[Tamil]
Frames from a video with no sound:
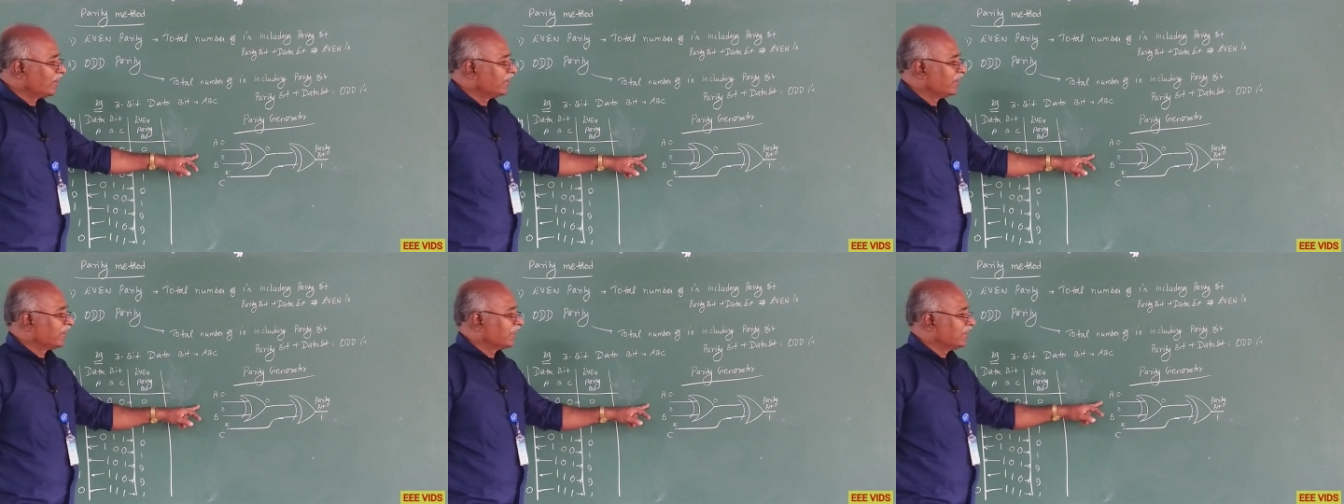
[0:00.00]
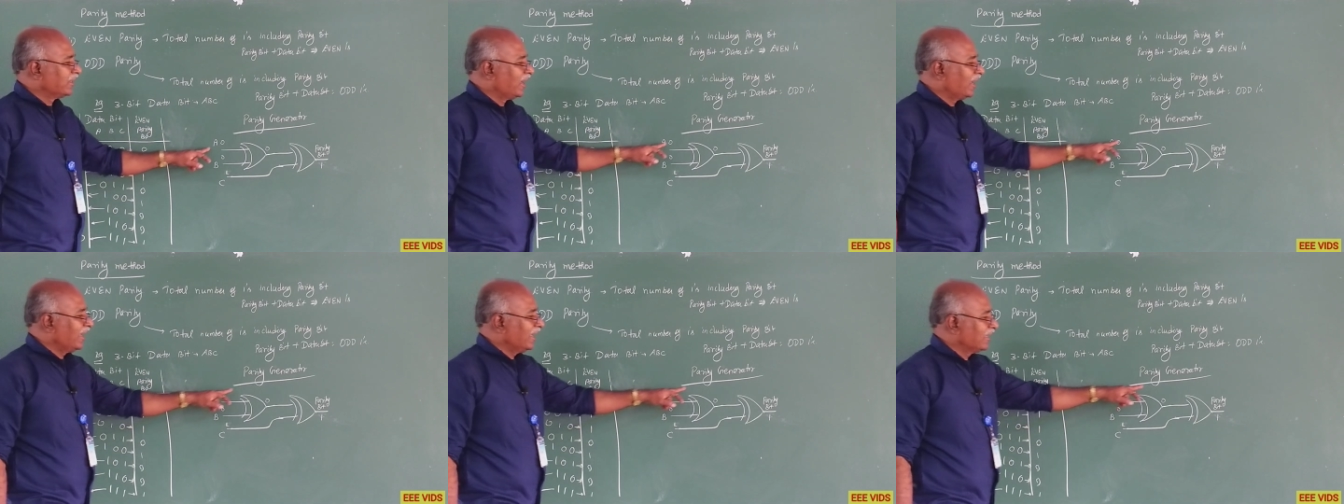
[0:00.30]
ஒன்று
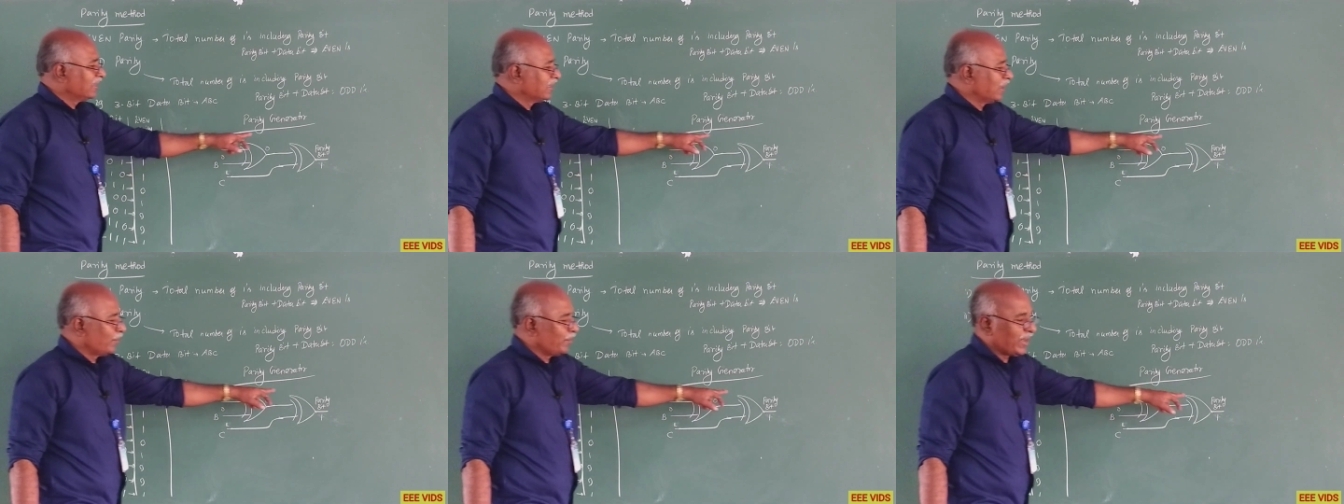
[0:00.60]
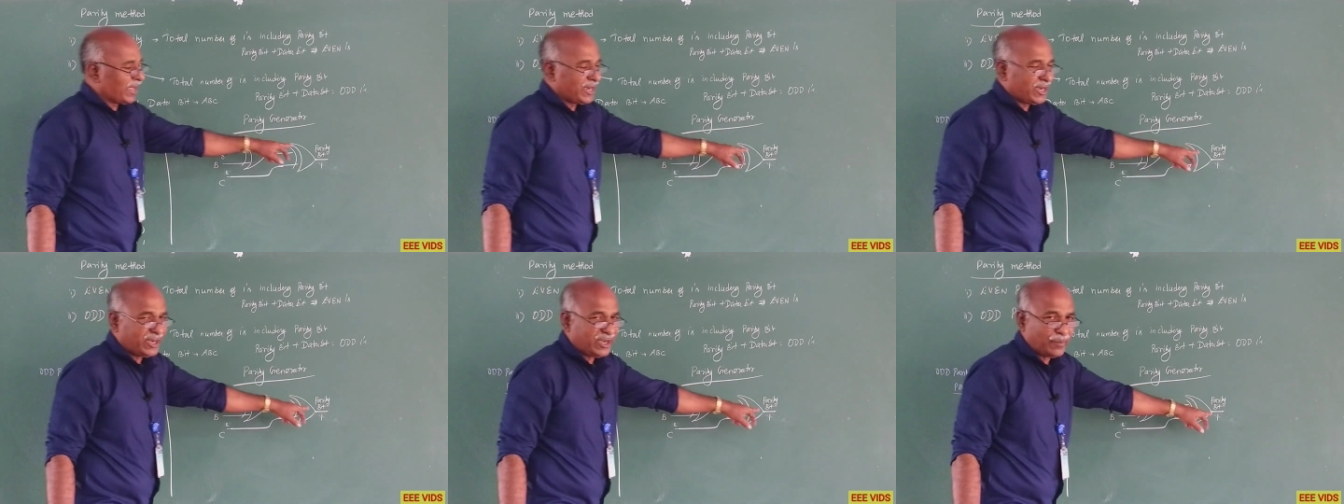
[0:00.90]
இருந்தால் இந்த
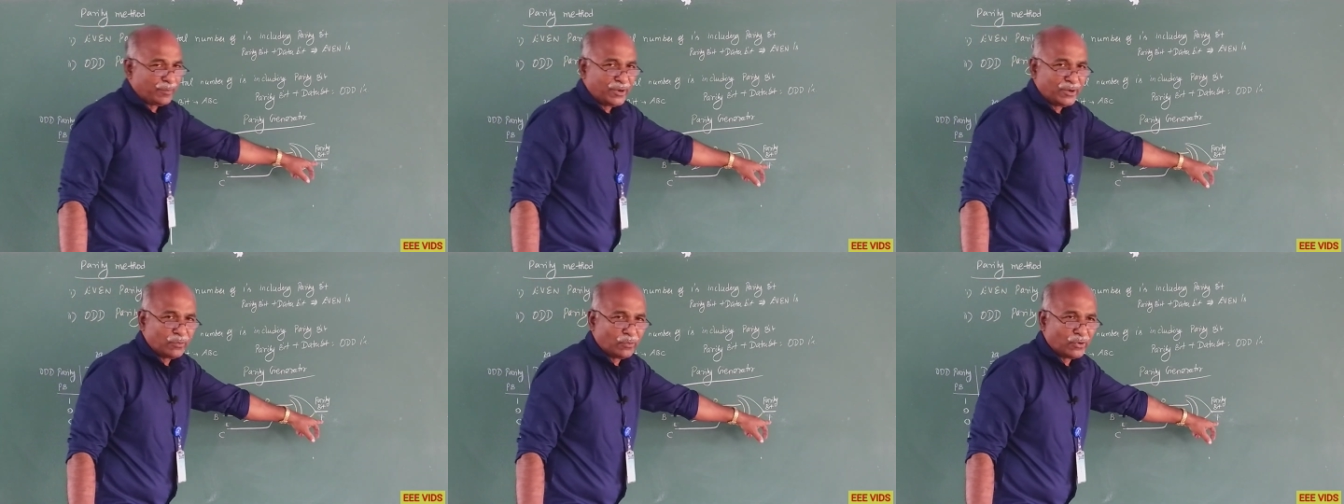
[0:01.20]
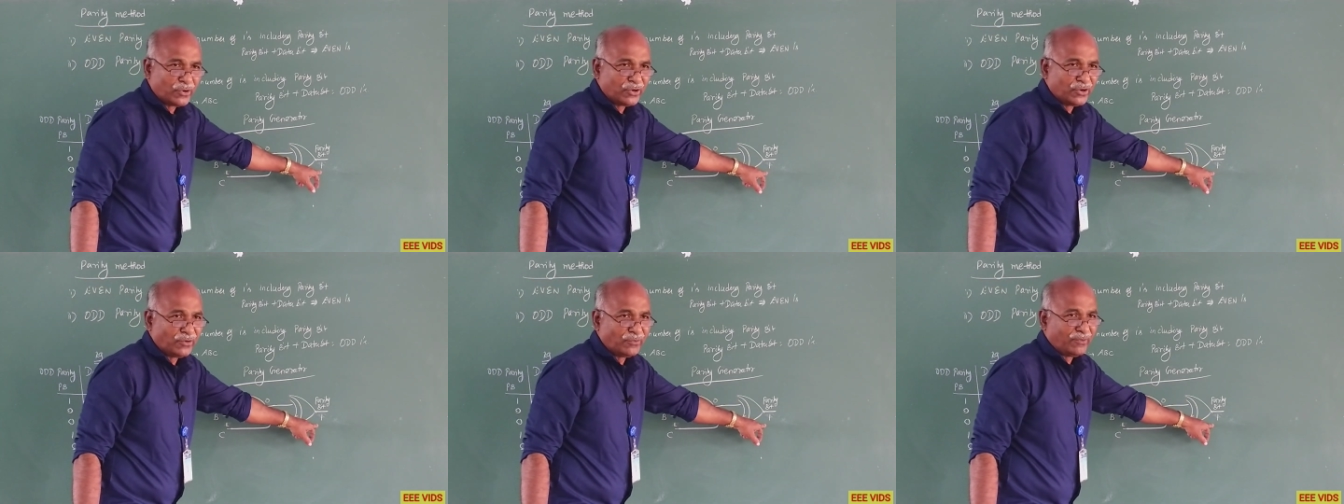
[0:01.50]
பேரிட்டி பிட்
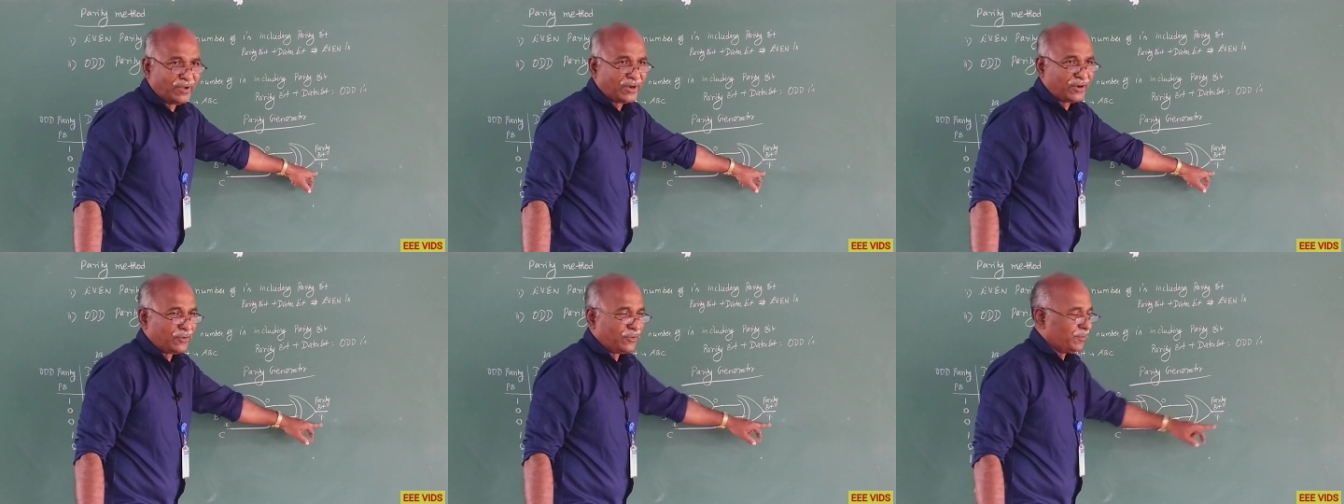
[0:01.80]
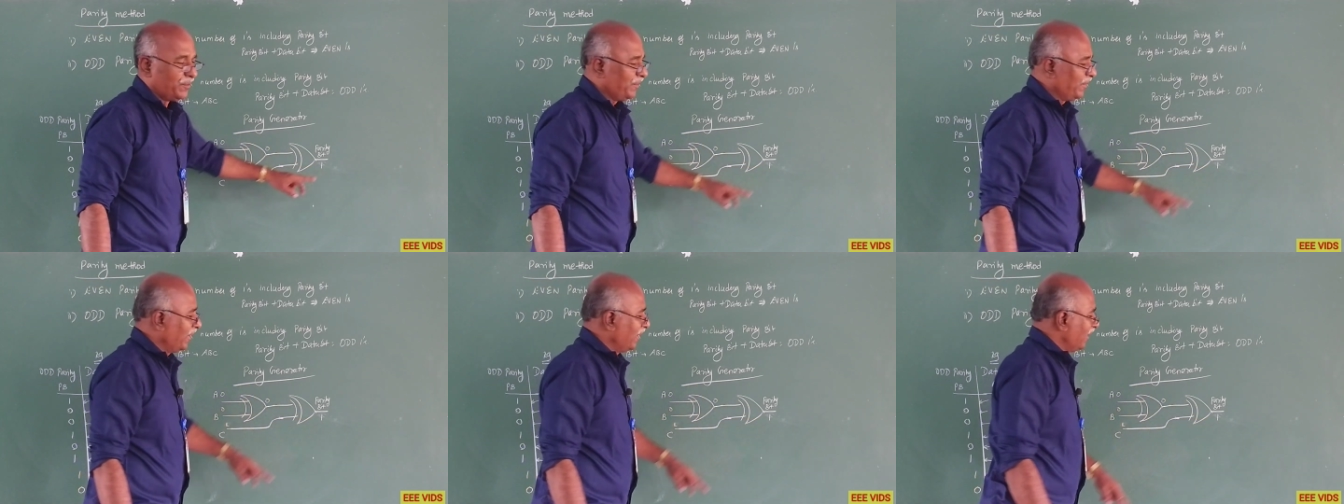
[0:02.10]
ஒன்றுன்னு
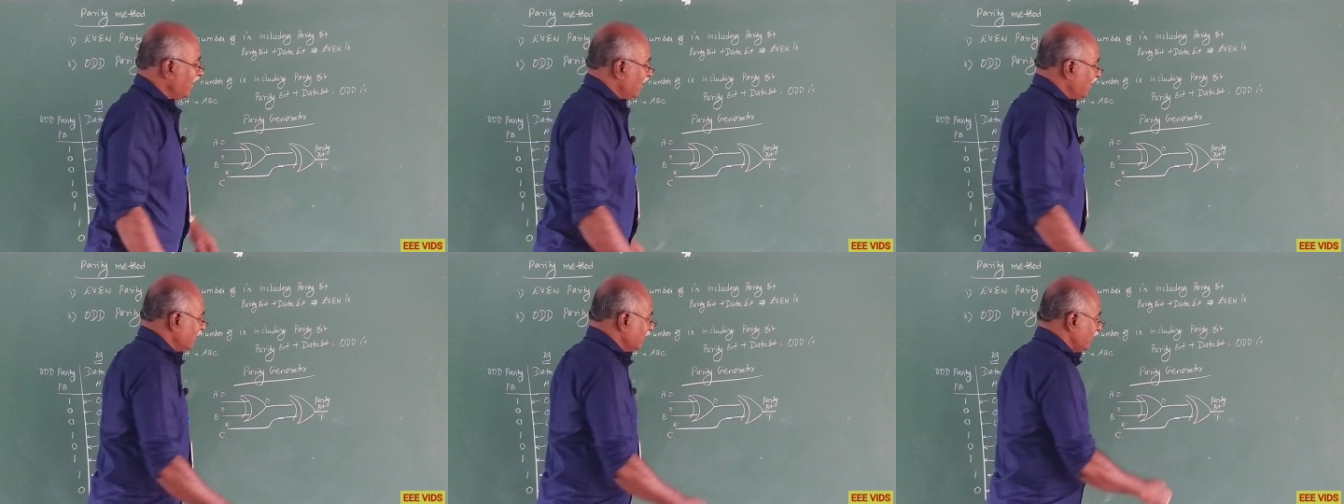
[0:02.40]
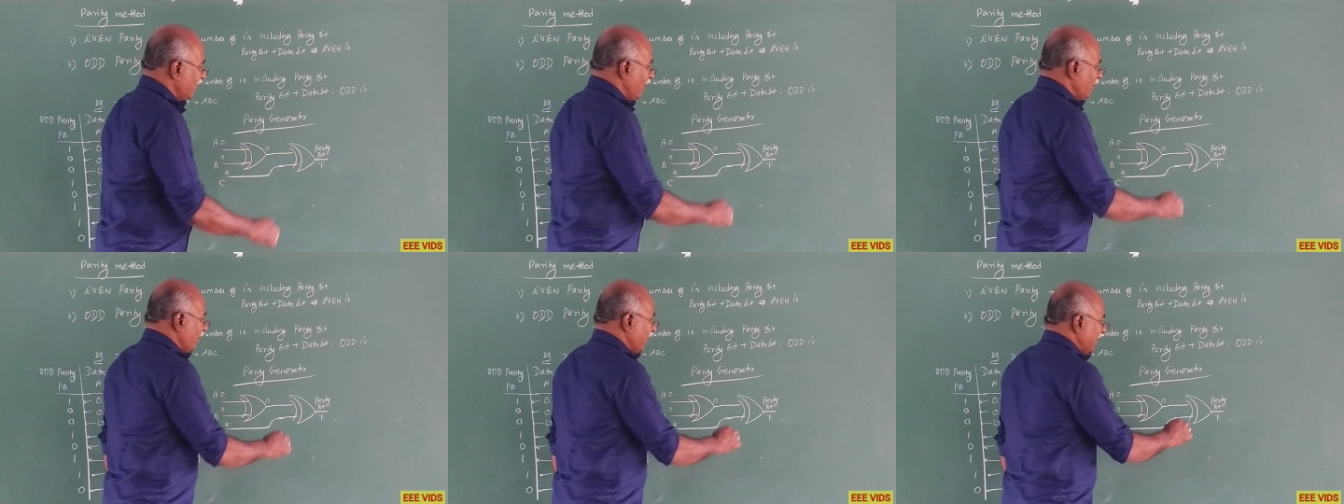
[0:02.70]
வரணும்
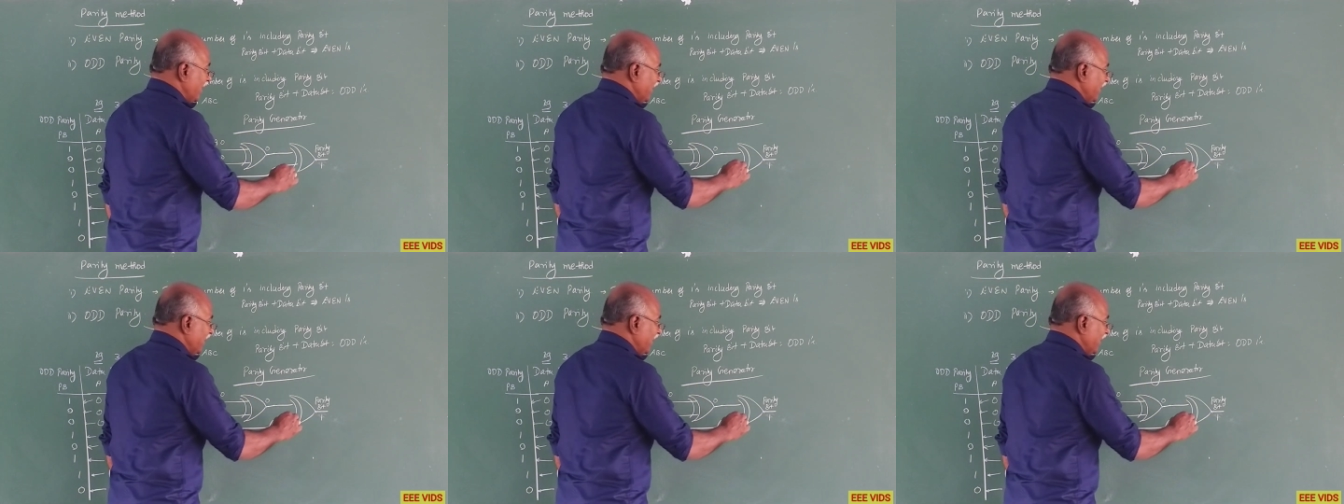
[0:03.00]
ஸோ அப்போ